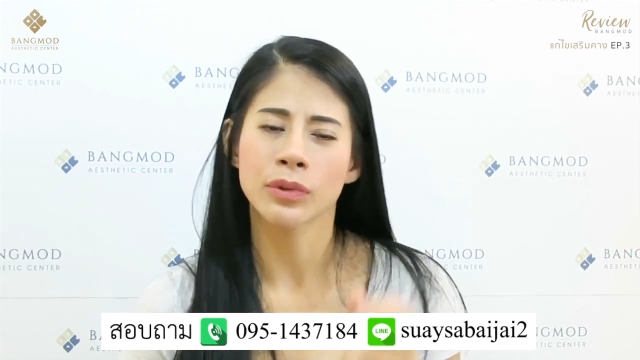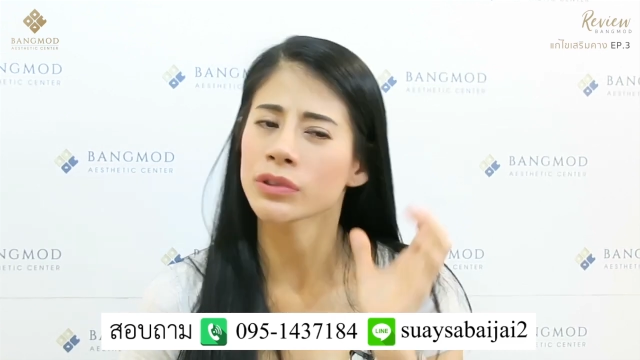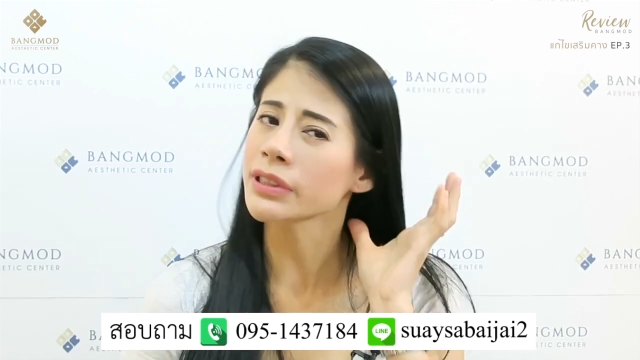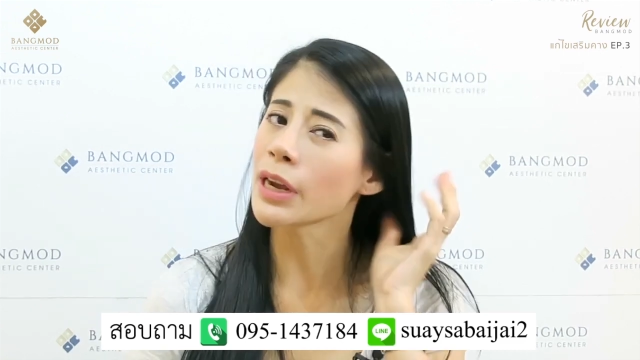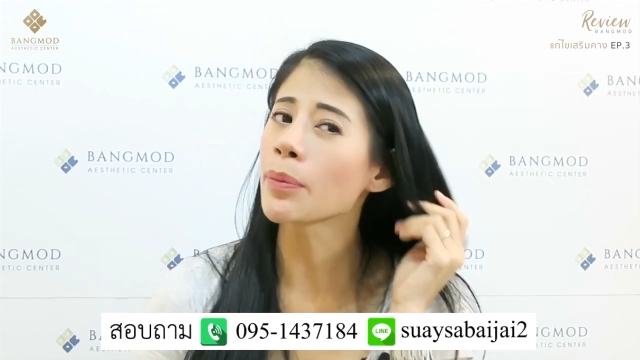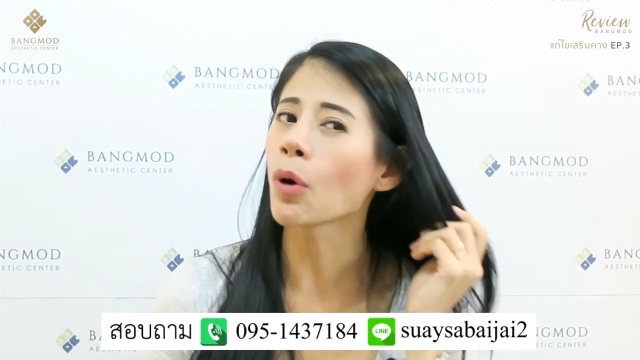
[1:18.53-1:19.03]
ต้
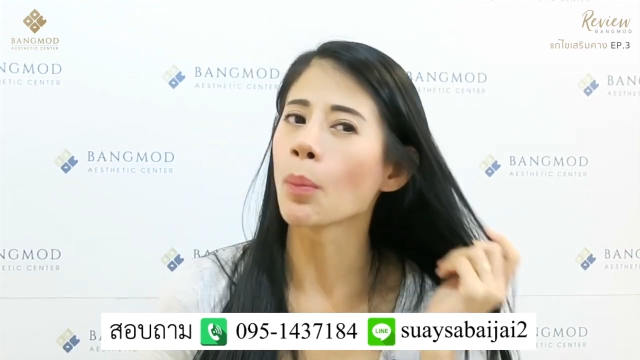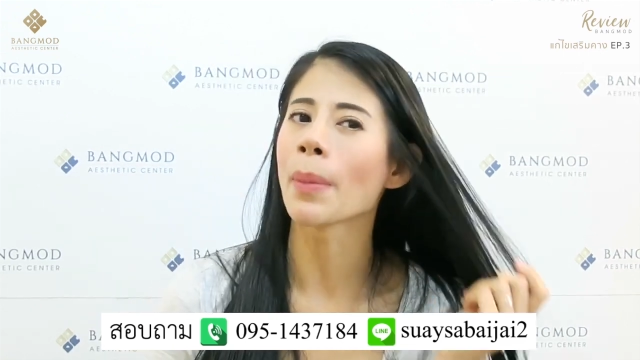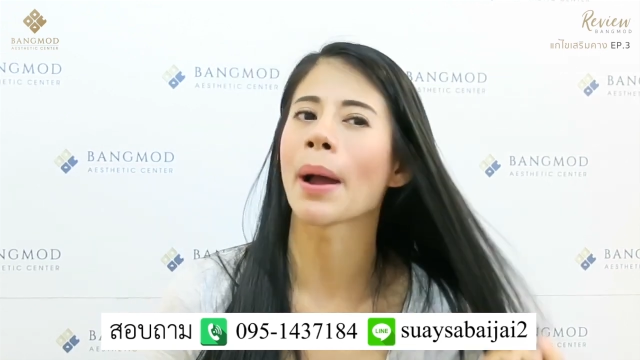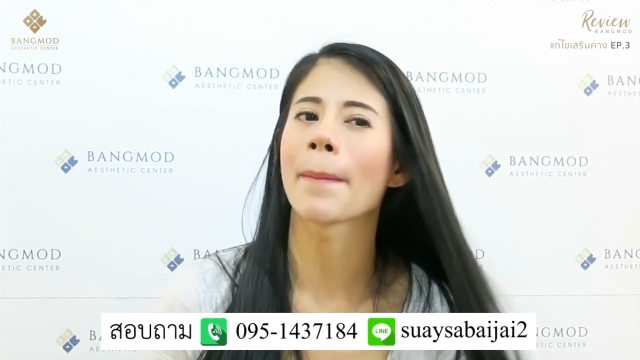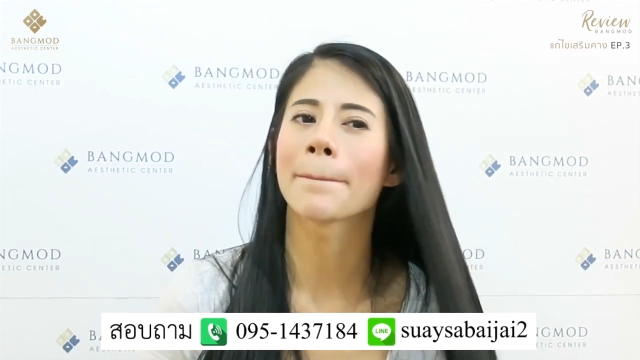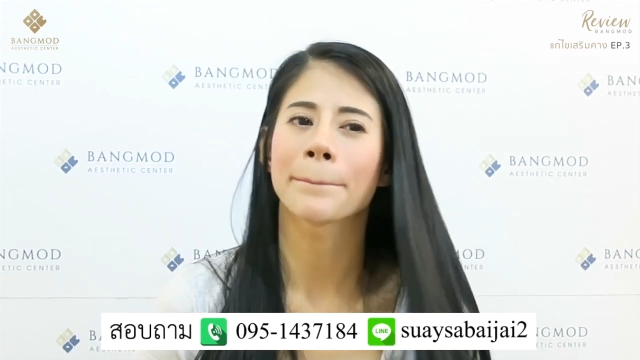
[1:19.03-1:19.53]
องใช้ผม
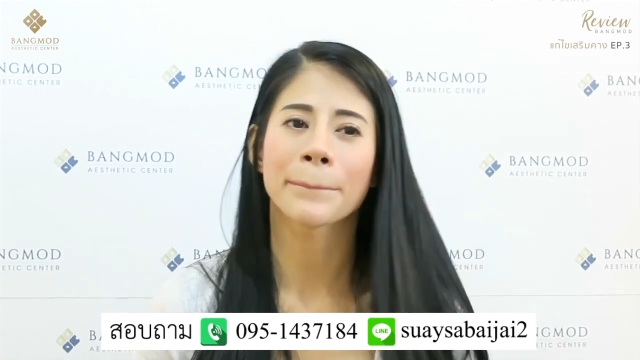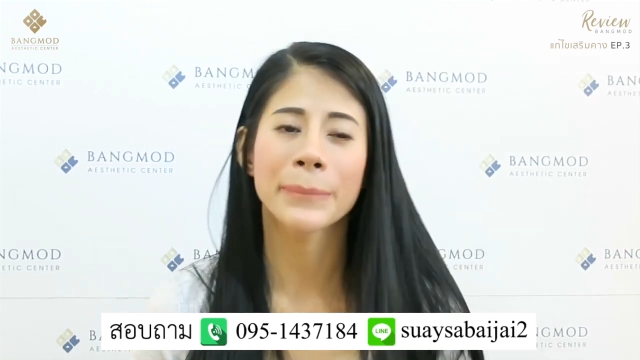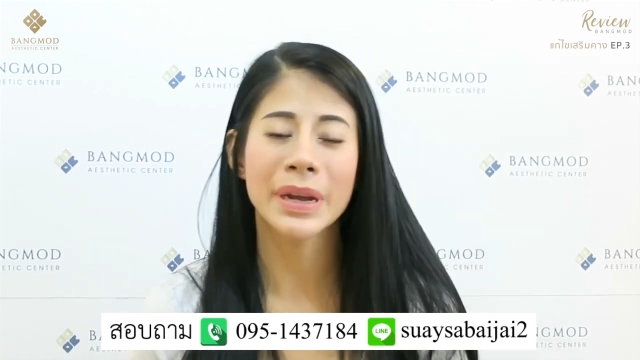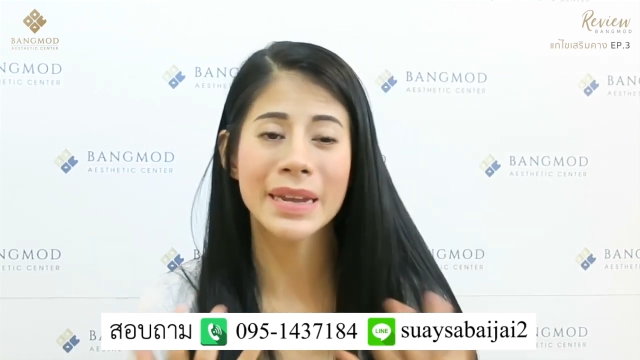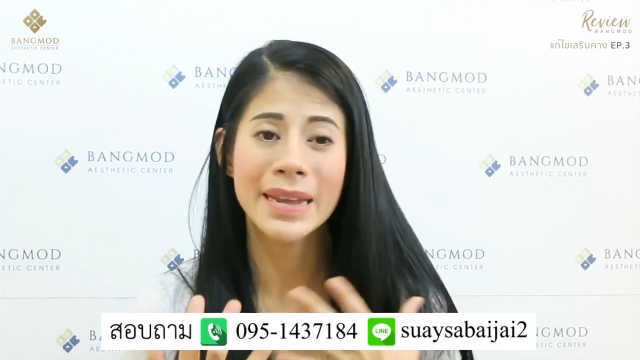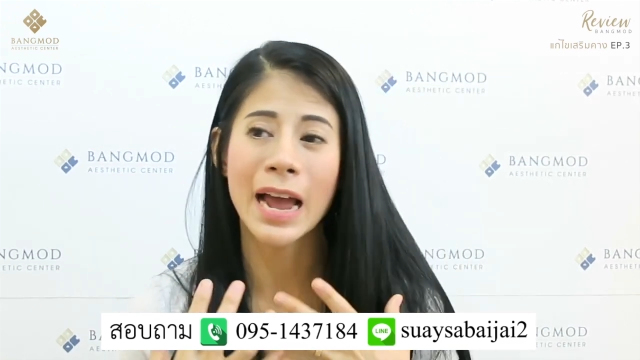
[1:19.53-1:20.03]
อ่ะ
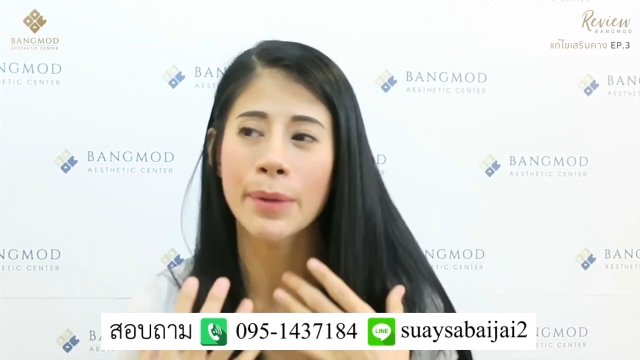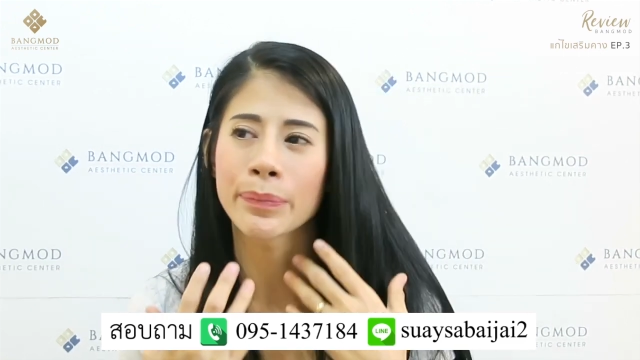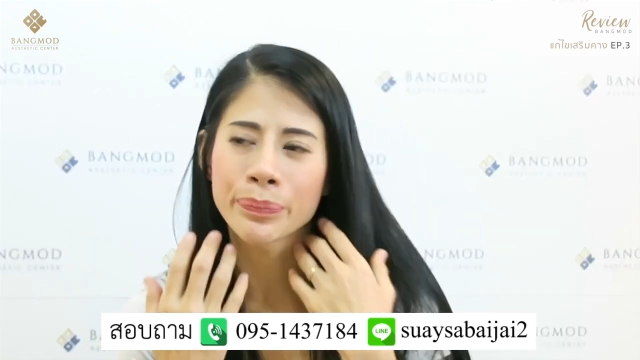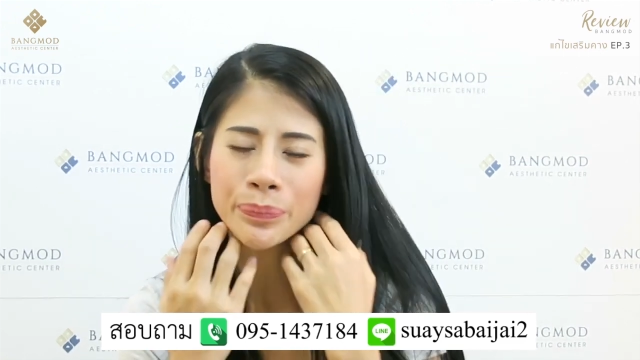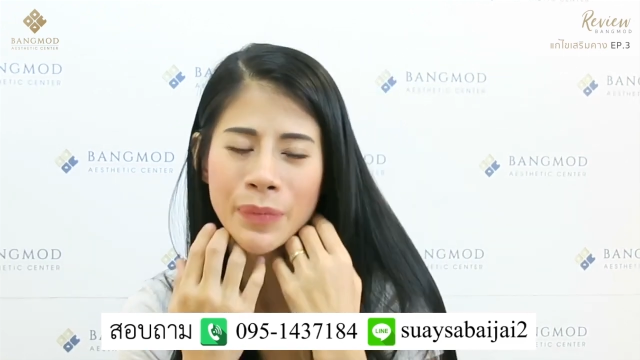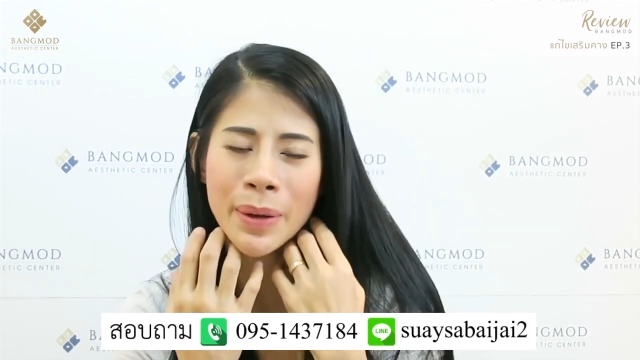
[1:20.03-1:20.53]
พยายาม
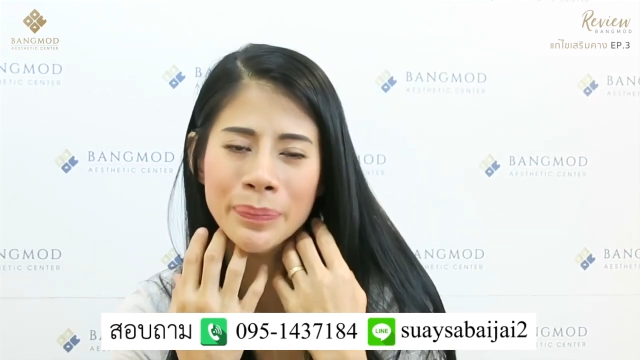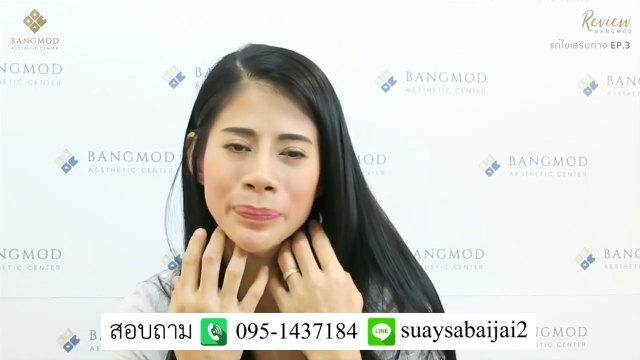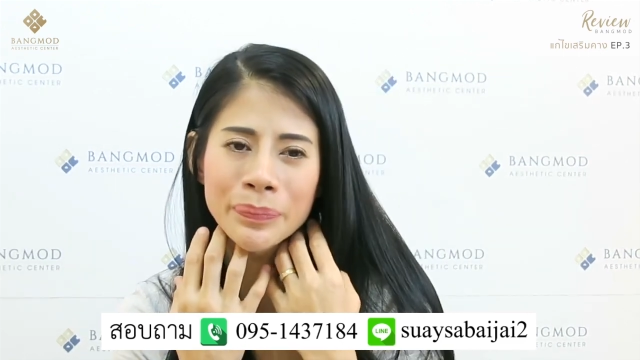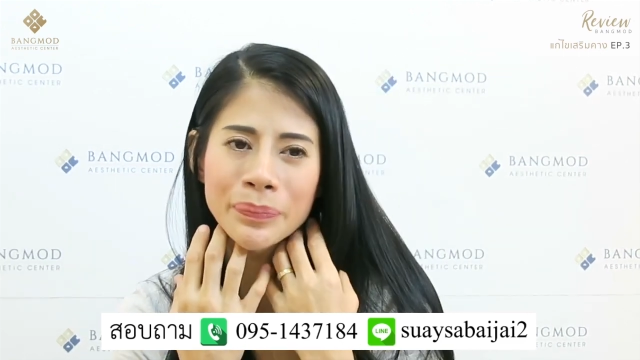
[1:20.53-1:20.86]
แบบ